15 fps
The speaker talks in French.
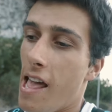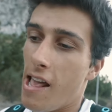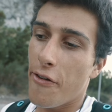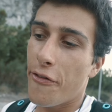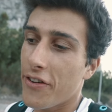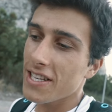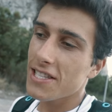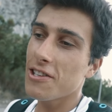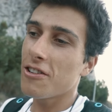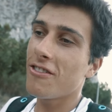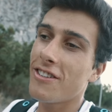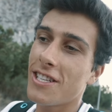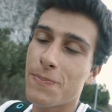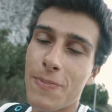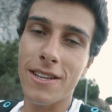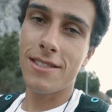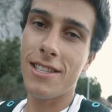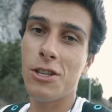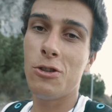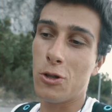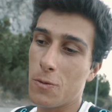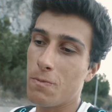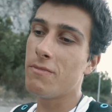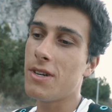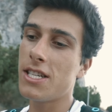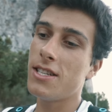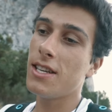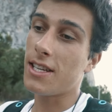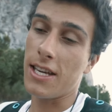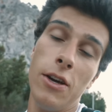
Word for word: Et faire ça en Vespa, c'est juste magique.